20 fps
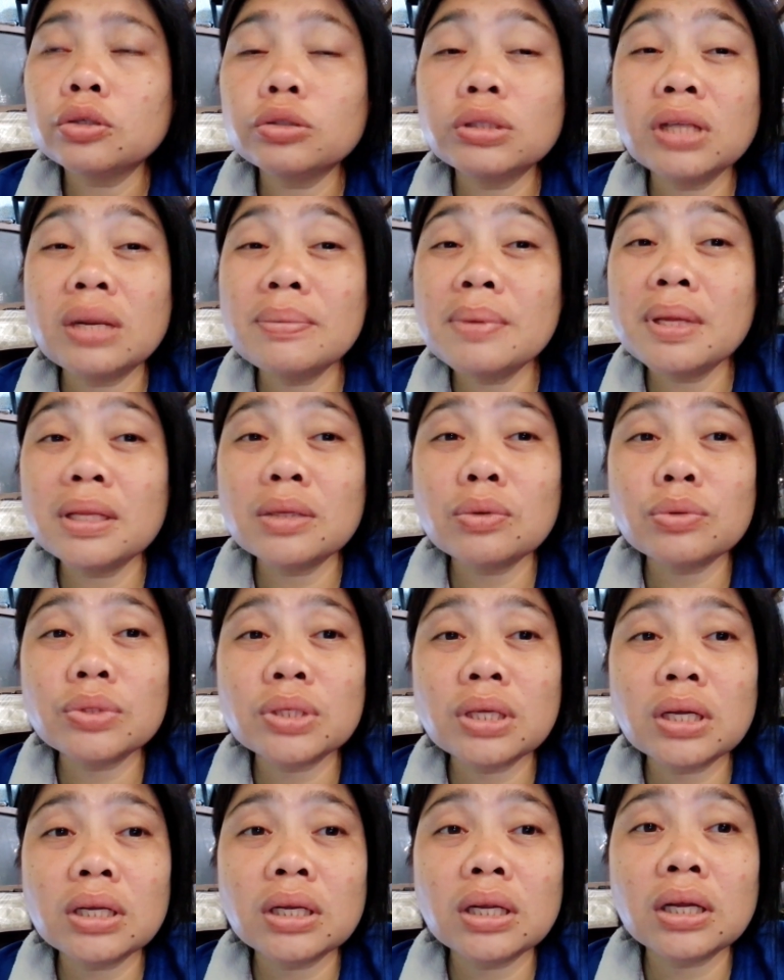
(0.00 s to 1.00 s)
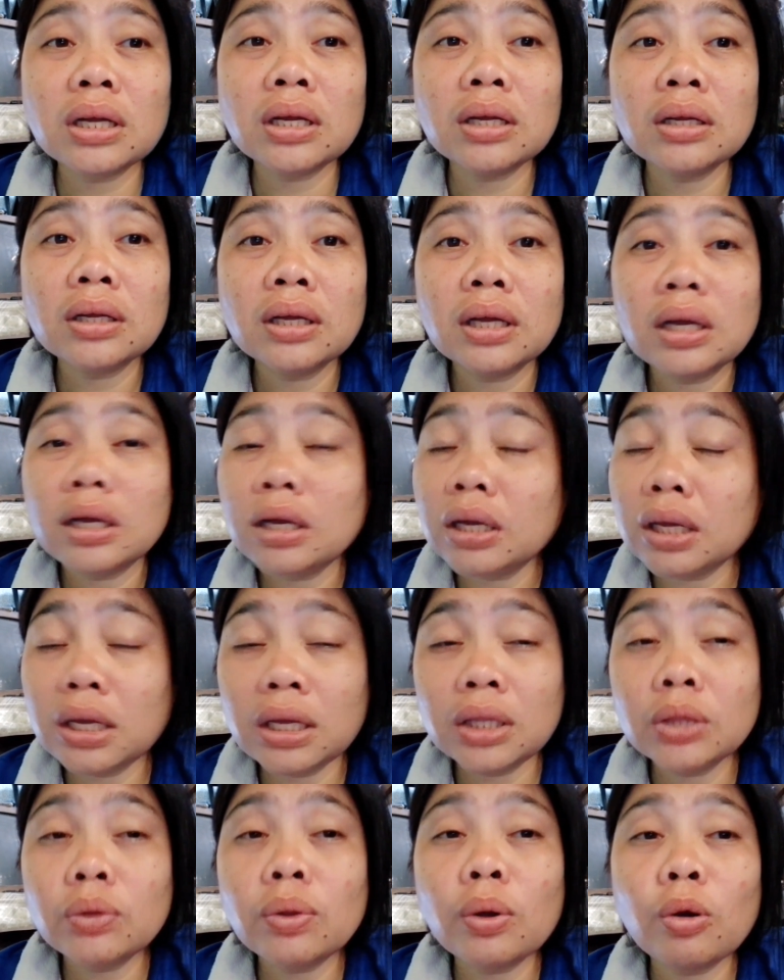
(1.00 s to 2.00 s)
sinabihan ko siya na
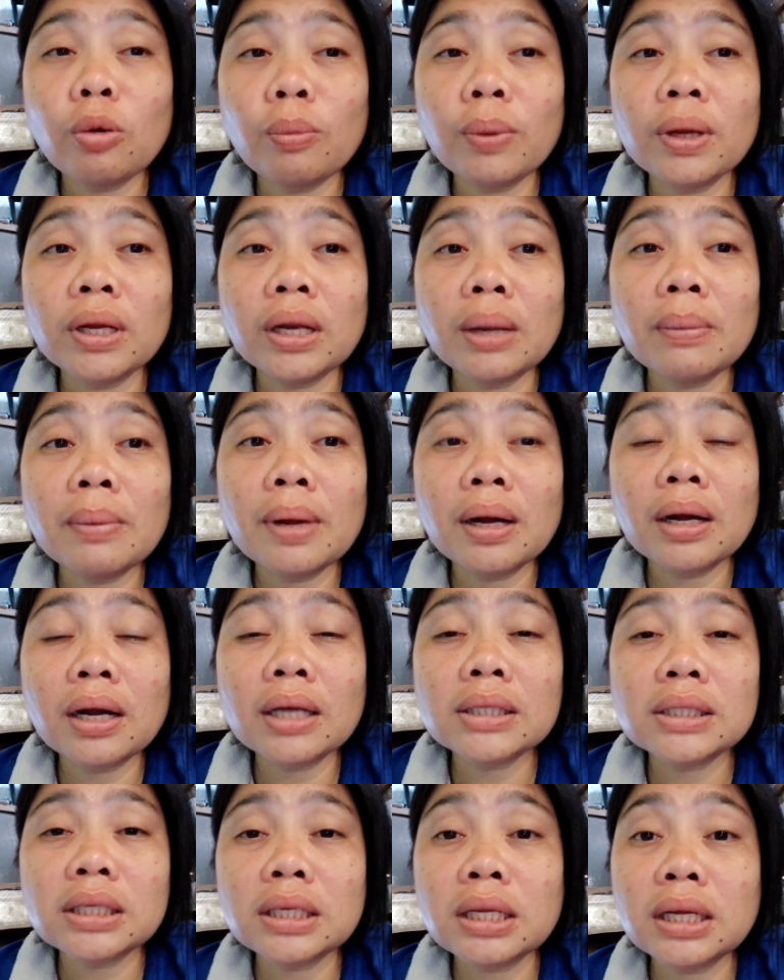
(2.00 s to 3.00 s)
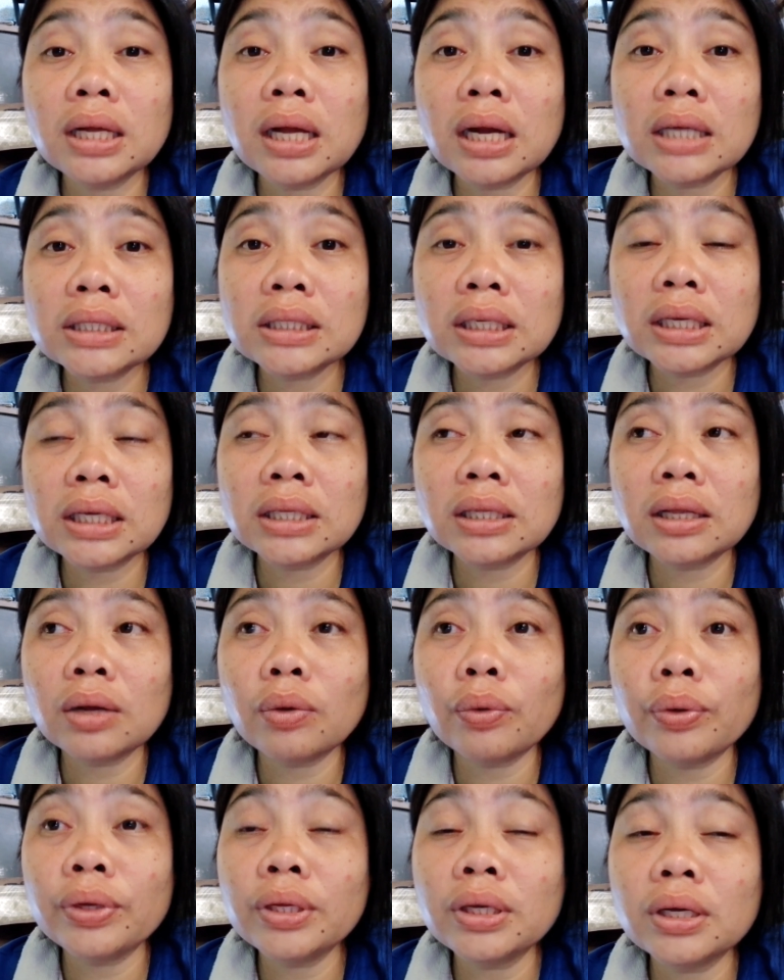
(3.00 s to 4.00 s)
hinto ako maglaba kasi nagkakasakit
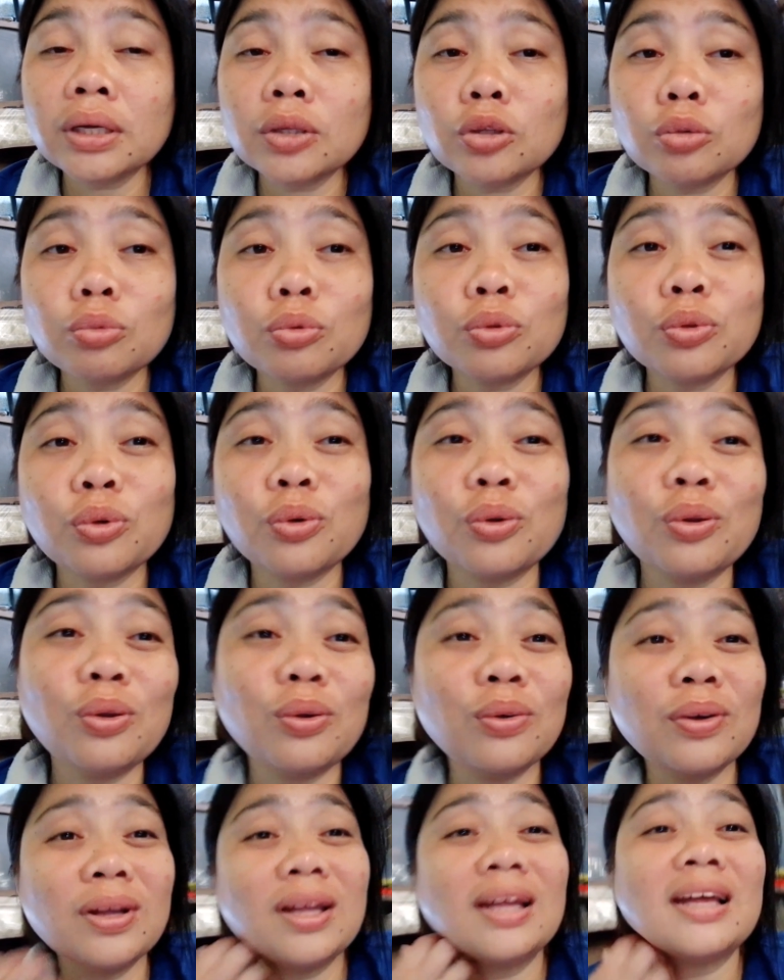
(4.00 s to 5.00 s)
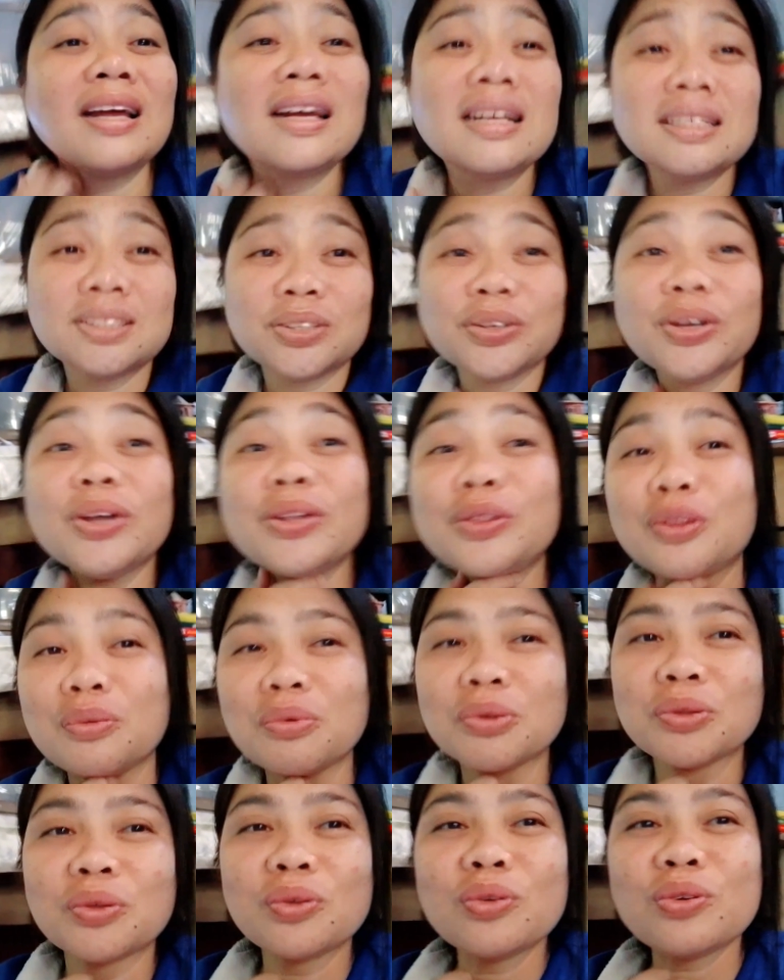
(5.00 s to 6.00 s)
ako, hindi ko tumutulong. So yun,
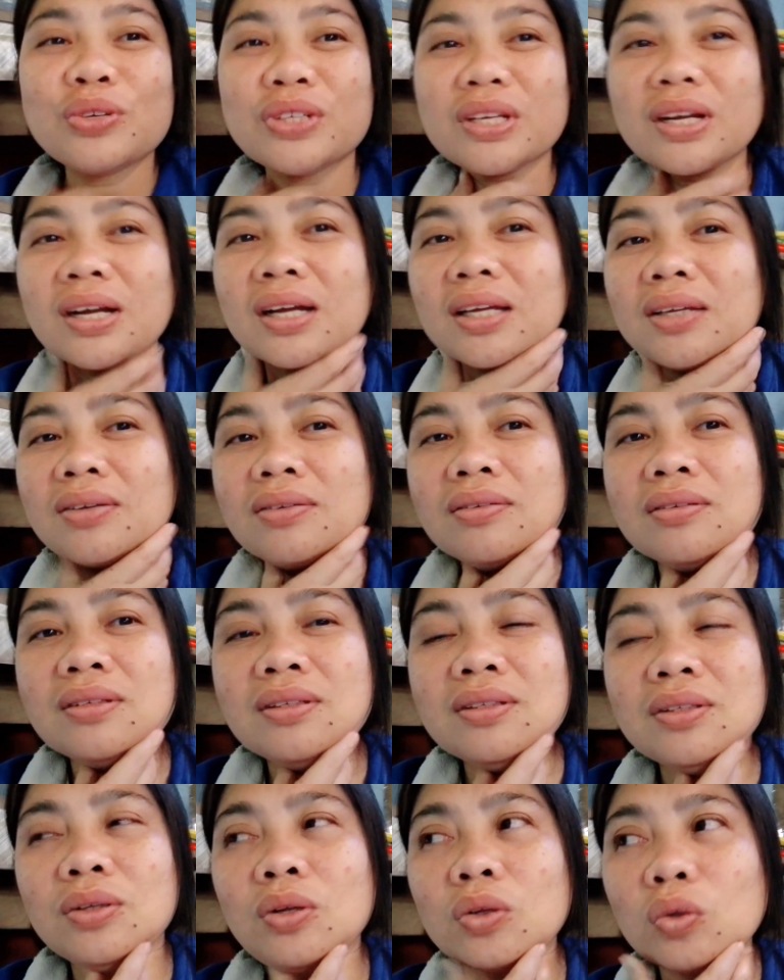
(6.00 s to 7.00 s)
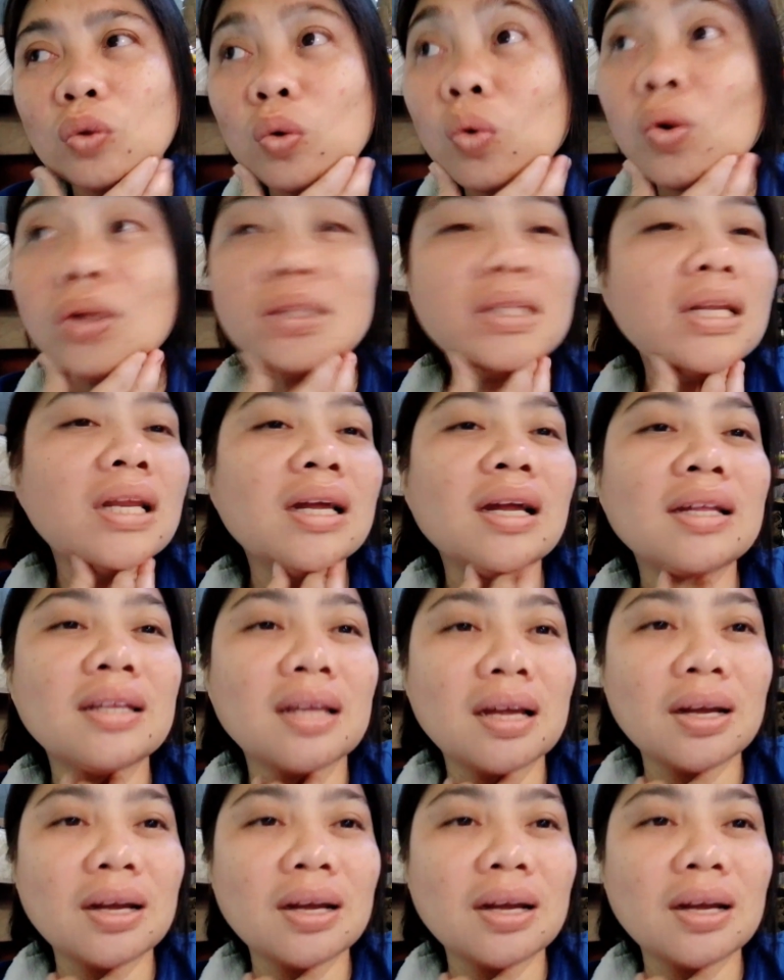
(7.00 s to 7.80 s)
tumutulong siya ngayon. Tinutulungan talaga